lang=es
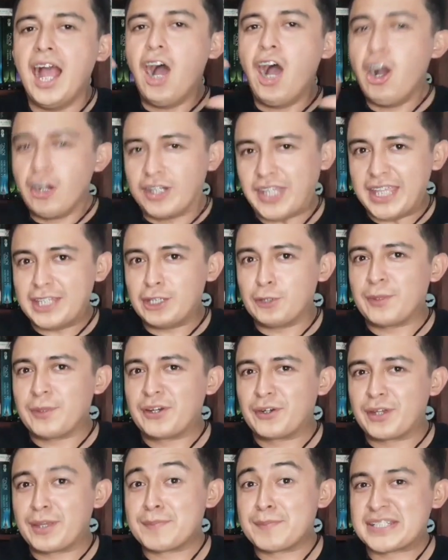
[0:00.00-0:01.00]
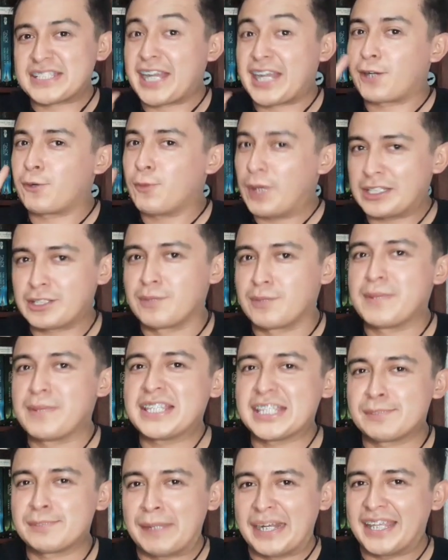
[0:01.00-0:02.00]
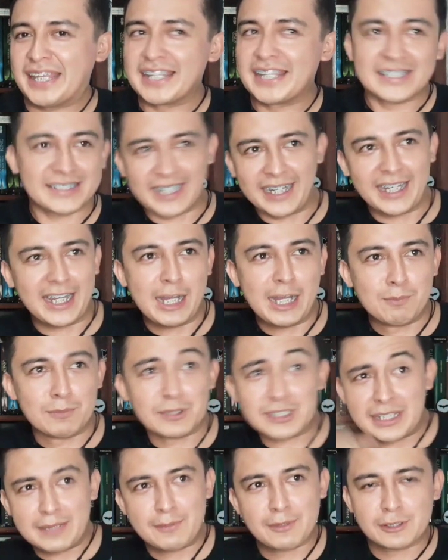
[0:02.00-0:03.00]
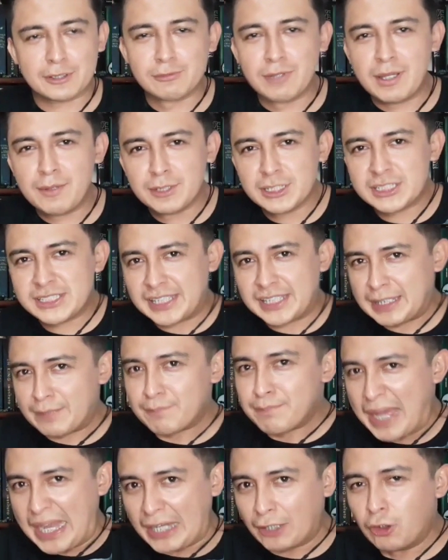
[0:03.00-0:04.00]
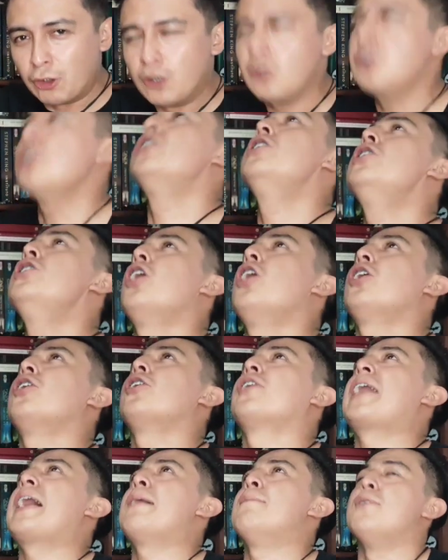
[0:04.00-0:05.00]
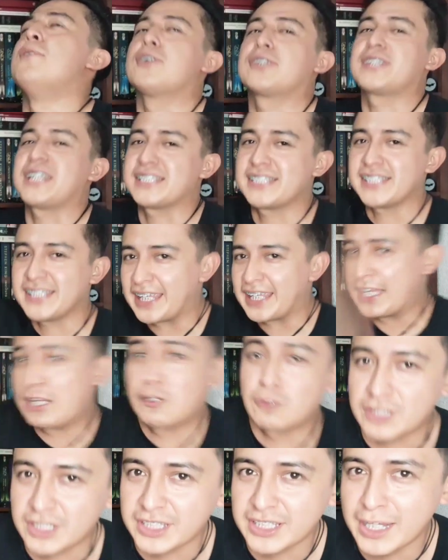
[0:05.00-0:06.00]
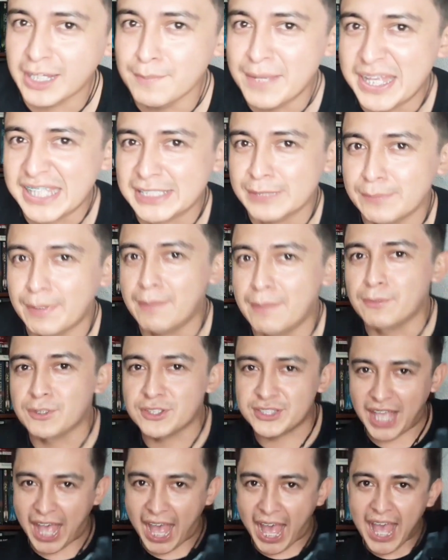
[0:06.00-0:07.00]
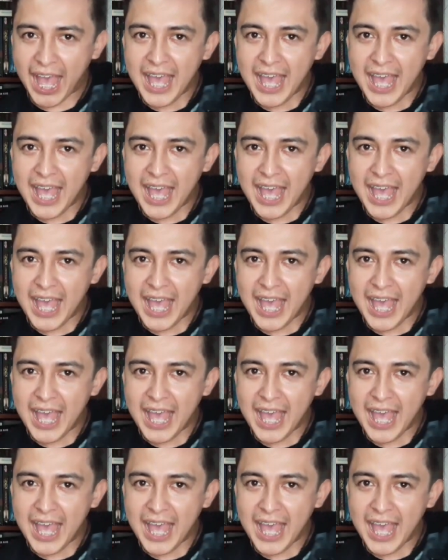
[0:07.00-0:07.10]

Ok, tuvieron que pasar cuatro meses para que les trajéramos libros nuevos, sin embargo, lo logramos, así que no se diga más y vamos a